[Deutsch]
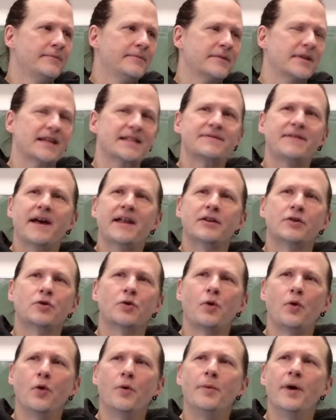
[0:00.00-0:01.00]
das war eine
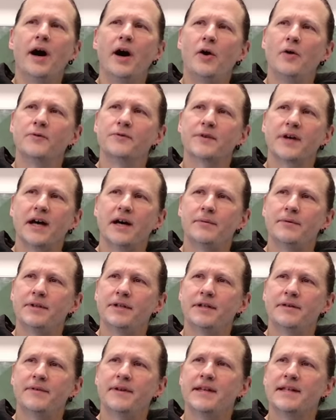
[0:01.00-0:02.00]
grobe Aufgabe.
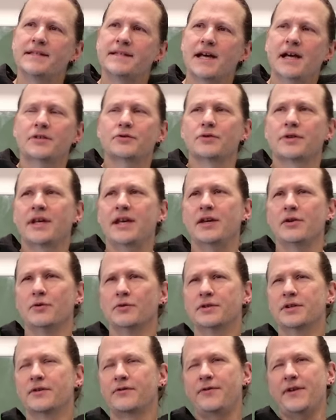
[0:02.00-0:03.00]
Ne? Wenn ihr sagt, okay,
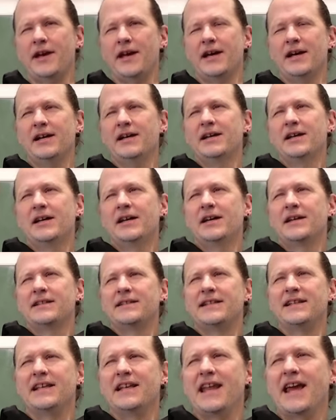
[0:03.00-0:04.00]
ungefähr
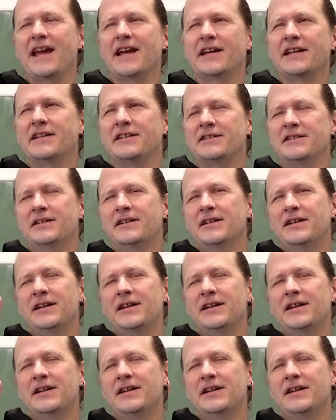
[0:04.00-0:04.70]
die Längen,